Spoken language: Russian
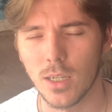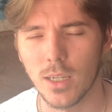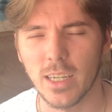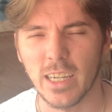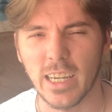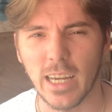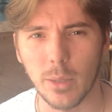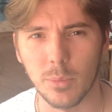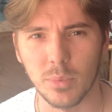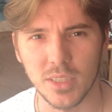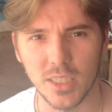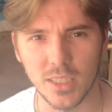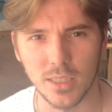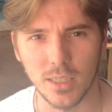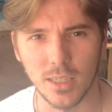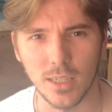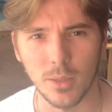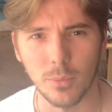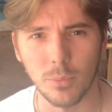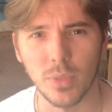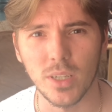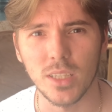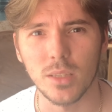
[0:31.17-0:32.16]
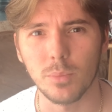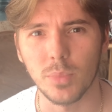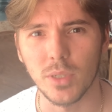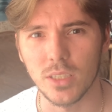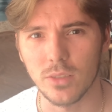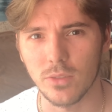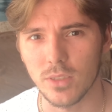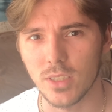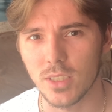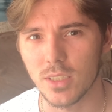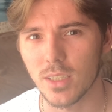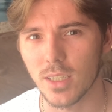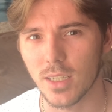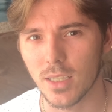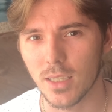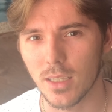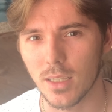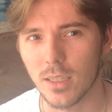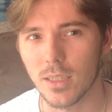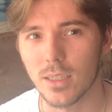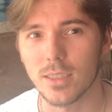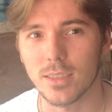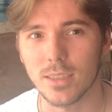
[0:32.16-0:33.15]
Обязательно подписывайтесь на канал
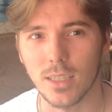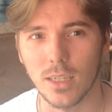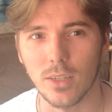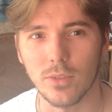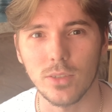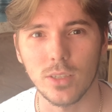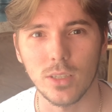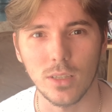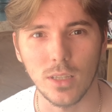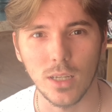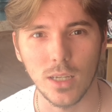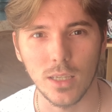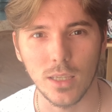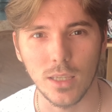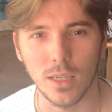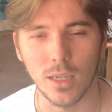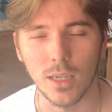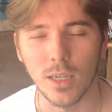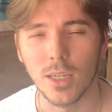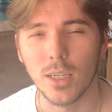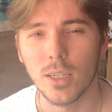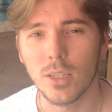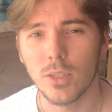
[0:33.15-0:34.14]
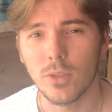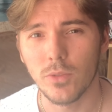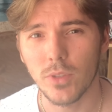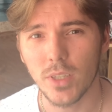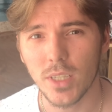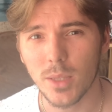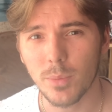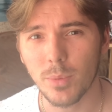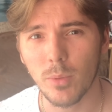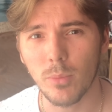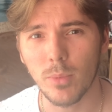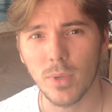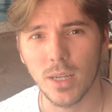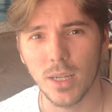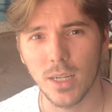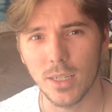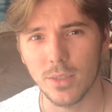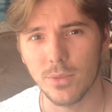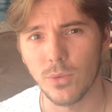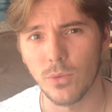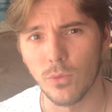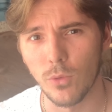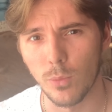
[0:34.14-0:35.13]
и ставьте лайки, ведь это помогает
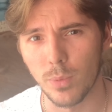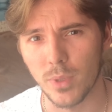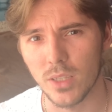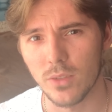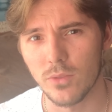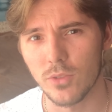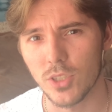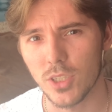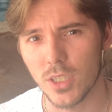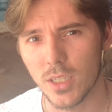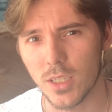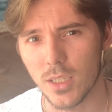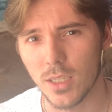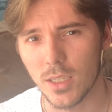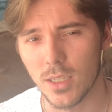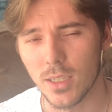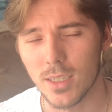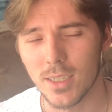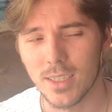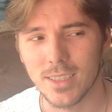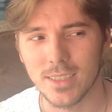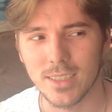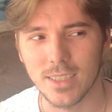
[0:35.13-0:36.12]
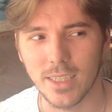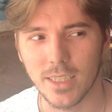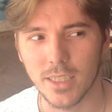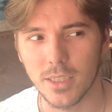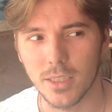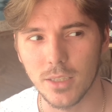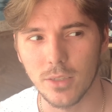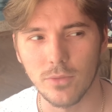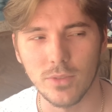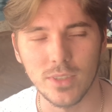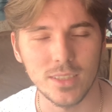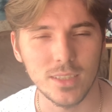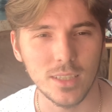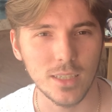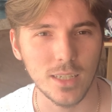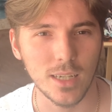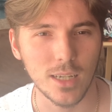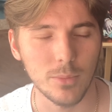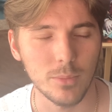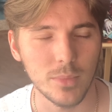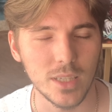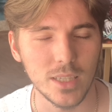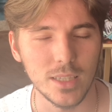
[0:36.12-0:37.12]
в его продвижении. Заходите в
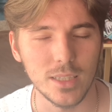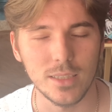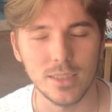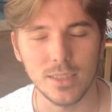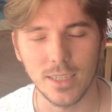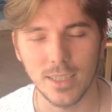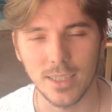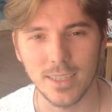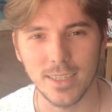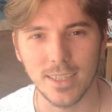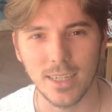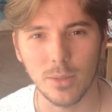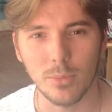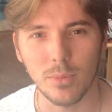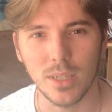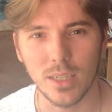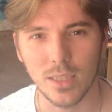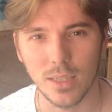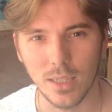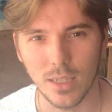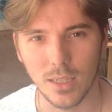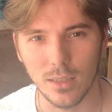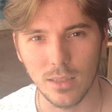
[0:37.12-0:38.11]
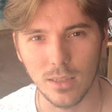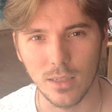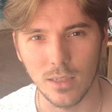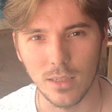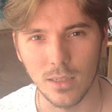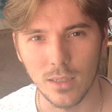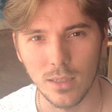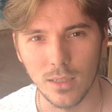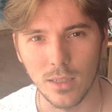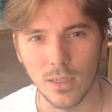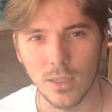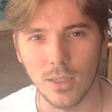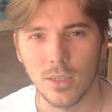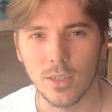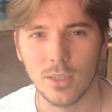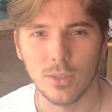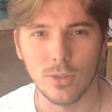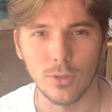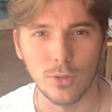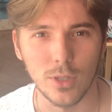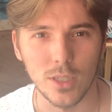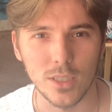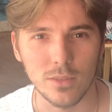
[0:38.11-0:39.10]
инстаграм и телеграм каналах.
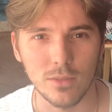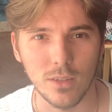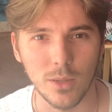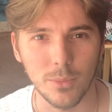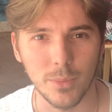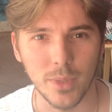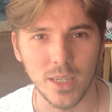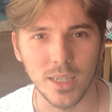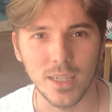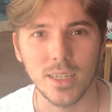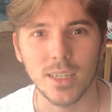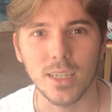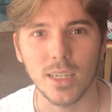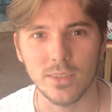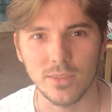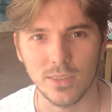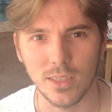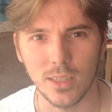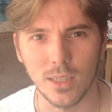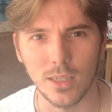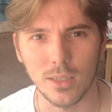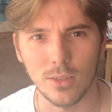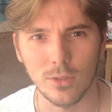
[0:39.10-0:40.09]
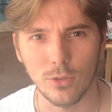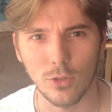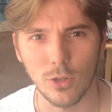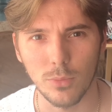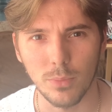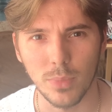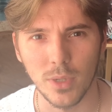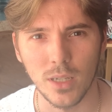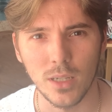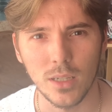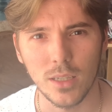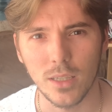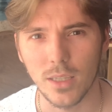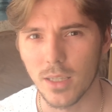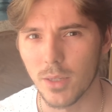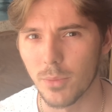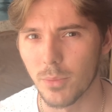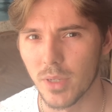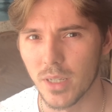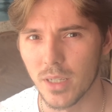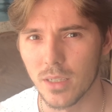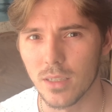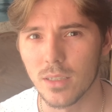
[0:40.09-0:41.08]
Ну а с вами, как всегда, Антоп и
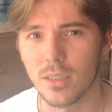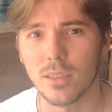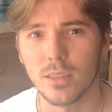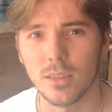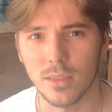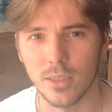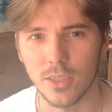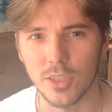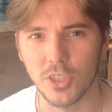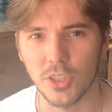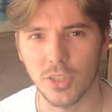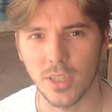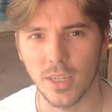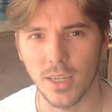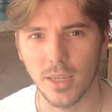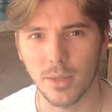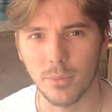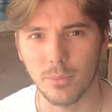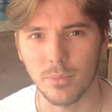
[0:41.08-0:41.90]
мы начинаем.